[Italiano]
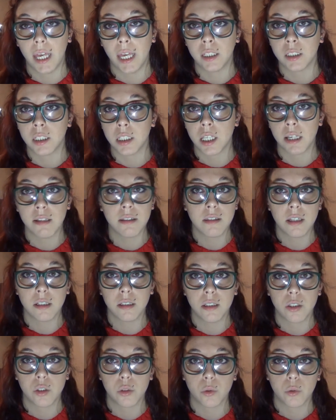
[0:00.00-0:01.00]
e senza,
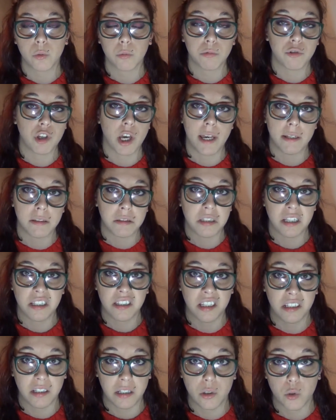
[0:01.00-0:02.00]
dis cioè,
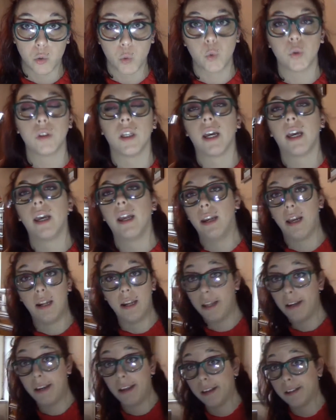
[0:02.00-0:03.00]
senza discutere
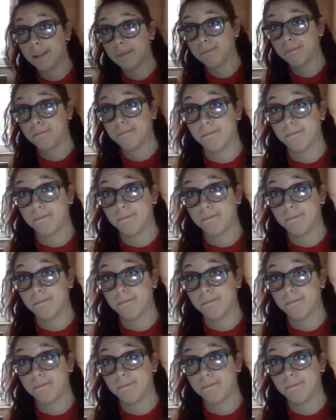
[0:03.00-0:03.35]
l'eyeliner